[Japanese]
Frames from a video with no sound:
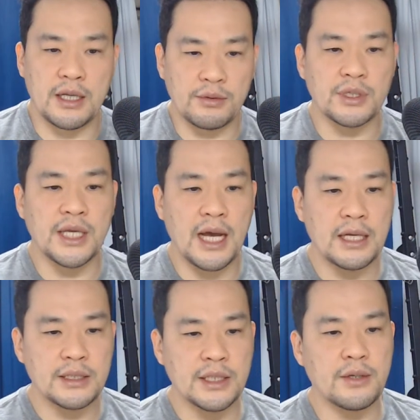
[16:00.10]
の離
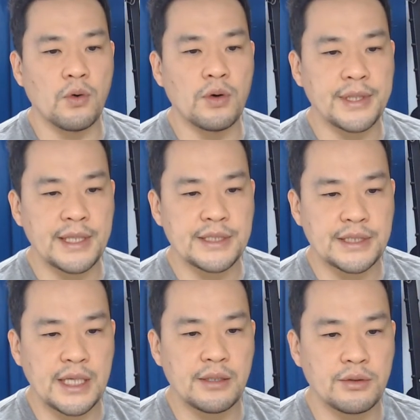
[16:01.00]
反に貢献し
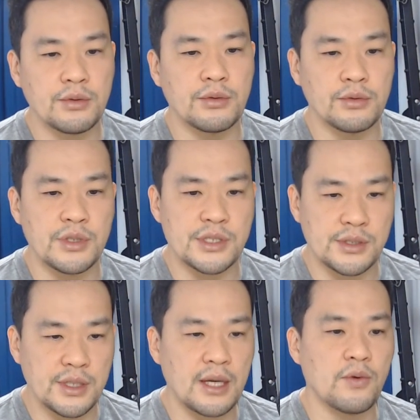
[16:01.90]
ているということにつ
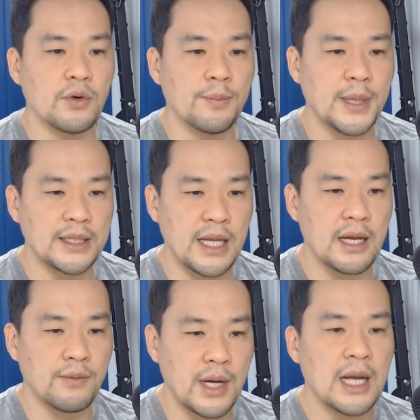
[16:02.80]
いて、この
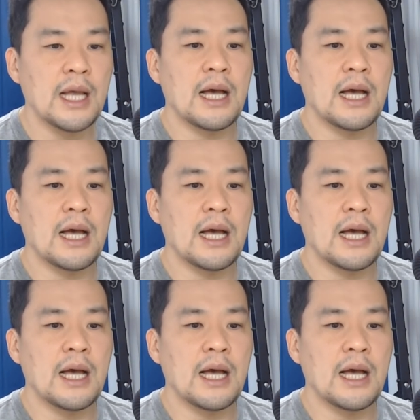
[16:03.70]
パターンは、